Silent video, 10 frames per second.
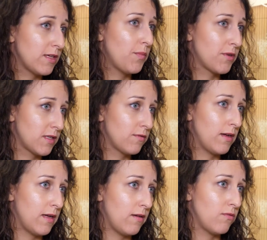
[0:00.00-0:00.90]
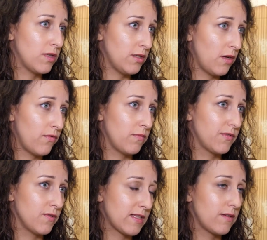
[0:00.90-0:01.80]
całą procedurę urzędową
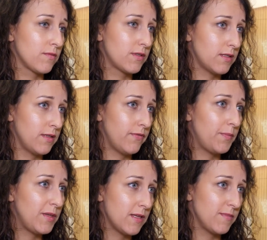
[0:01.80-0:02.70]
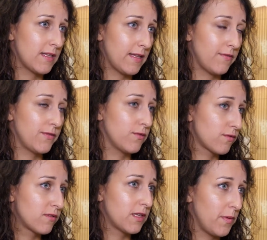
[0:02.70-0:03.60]
związaną z wybiciem stada w
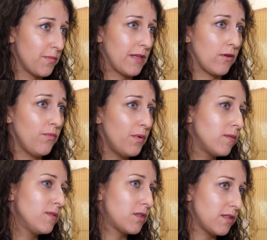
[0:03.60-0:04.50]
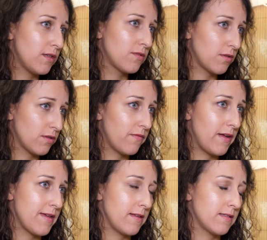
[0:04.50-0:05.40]
związku z grypą ptaków, mogą liczyć na
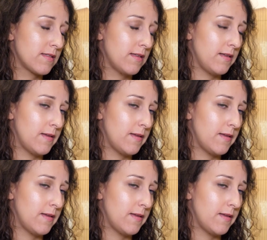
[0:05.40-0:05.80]
odszkodowania z,